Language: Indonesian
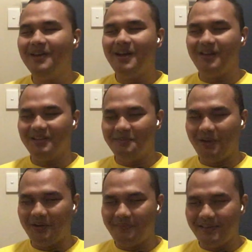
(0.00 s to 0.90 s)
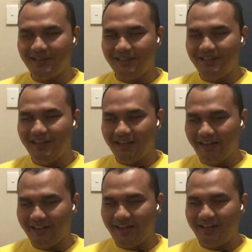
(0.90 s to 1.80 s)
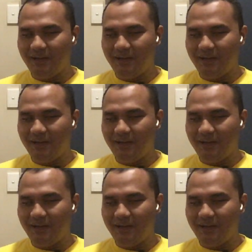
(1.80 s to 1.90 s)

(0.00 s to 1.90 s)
harus dibongkar pasang jadi yang hand carry